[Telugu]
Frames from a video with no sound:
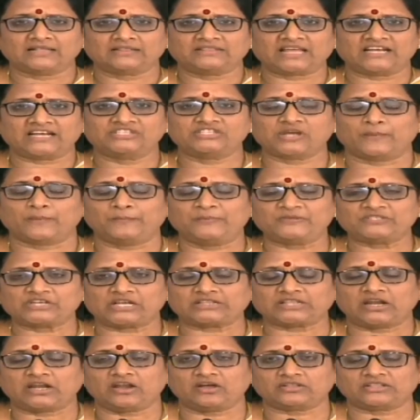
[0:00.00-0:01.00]
తన చెప్పు
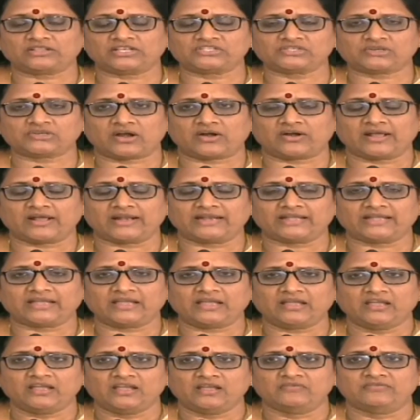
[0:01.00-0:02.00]
చేతల్లోకి తీసుకురావడానికి
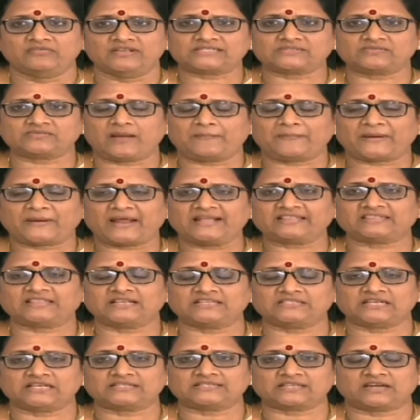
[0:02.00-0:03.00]
విశ్వ
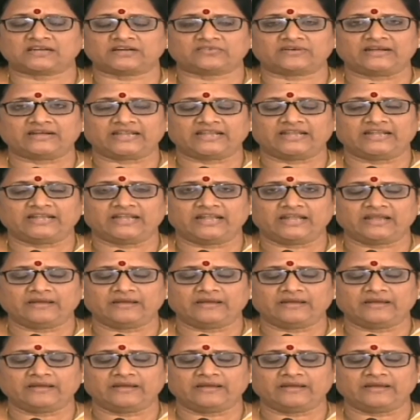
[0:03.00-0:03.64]
ప్రయత్నం చేస్తున్నటువంటి ఇన్ని